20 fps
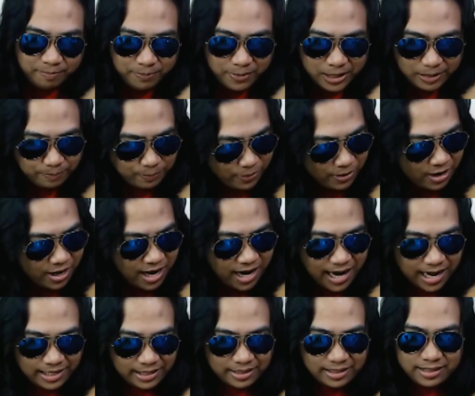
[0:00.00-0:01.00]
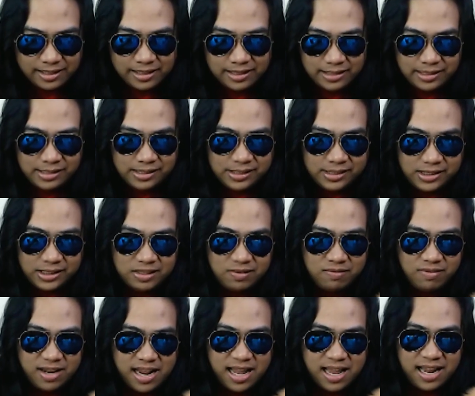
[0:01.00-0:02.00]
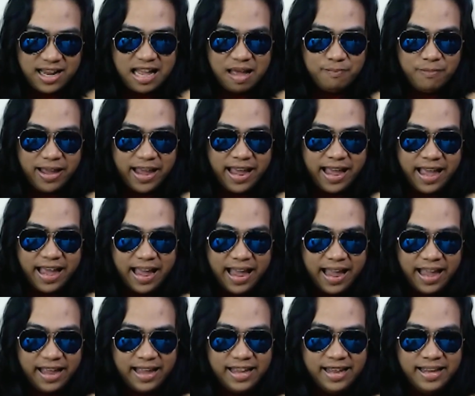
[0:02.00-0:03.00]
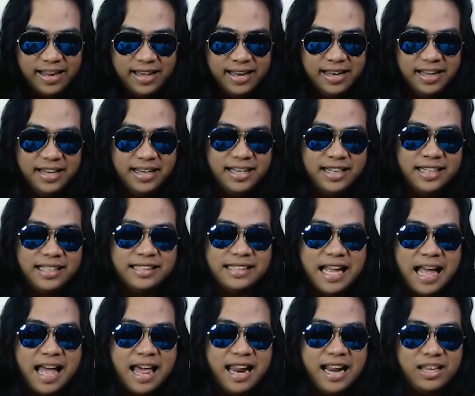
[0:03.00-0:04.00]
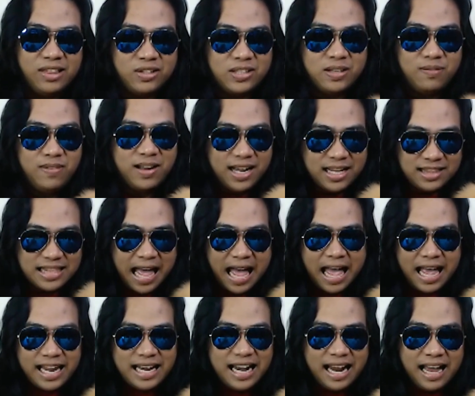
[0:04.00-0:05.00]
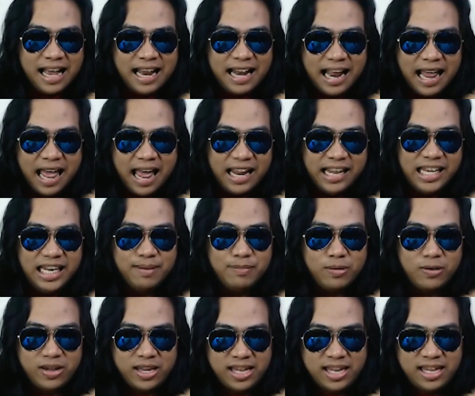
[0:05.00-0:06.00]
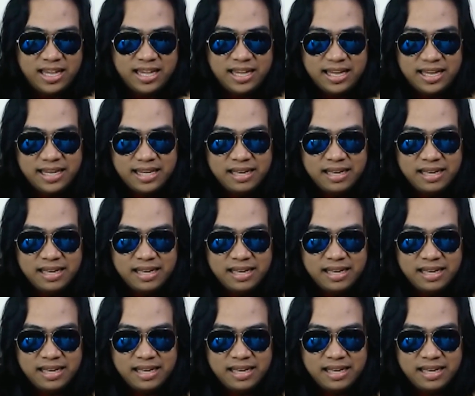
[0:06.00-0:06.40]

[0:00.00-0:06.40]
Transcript: Put-put! Gusto mo ng kape? Galing to sa mga tae ng kalahi mo eh.